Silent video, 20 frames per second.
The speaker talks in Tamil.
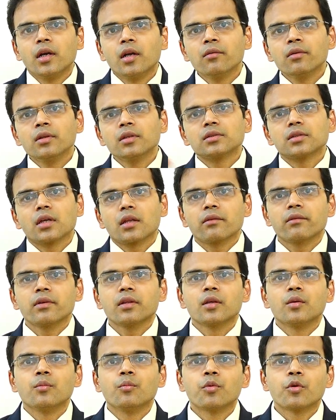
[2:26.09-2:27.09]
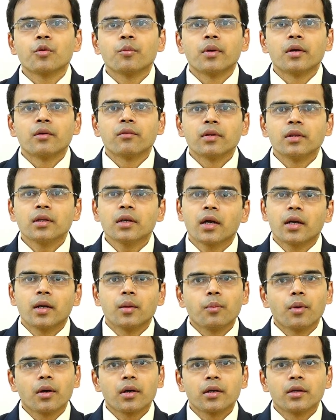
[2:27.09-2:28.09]
எழுபது சதவீதம் இம்ப்ரூவ்மெண்ட் வந்து
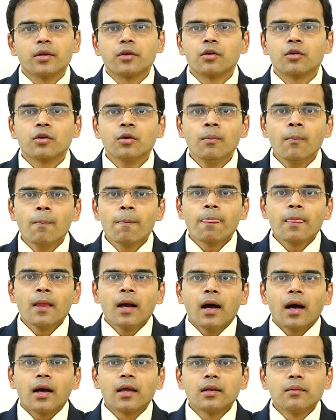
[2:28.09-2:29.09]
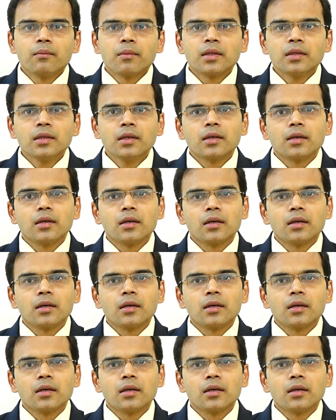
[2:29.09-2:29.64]
கண்டிப்பாக இருக்கும் அதிலும் வந்து